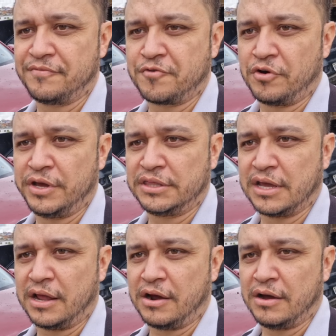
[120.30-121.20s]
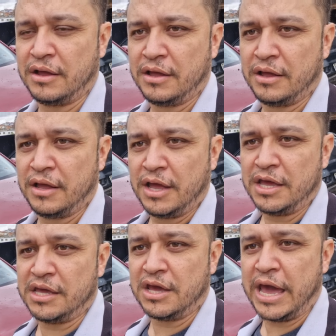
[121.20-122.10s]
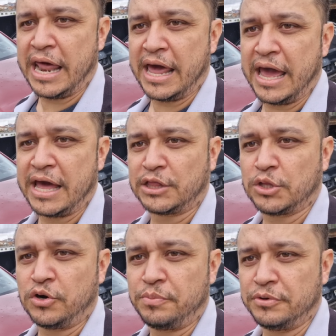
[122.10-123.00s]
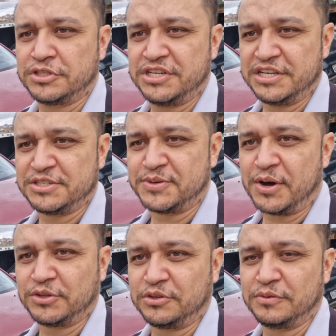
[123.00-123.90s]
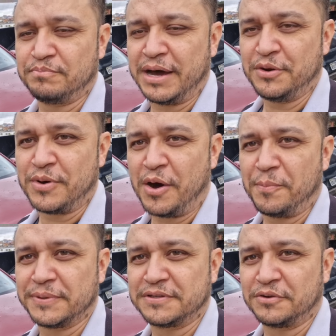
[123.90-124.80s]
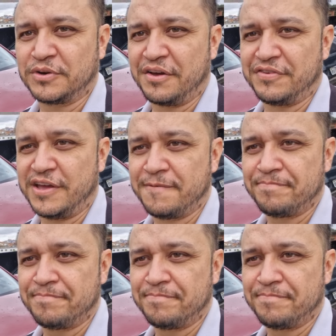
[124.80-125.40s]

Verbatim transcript: ficou íntegra. Ó. E ela é turbo diesel manual, pessoal. Nunca vi,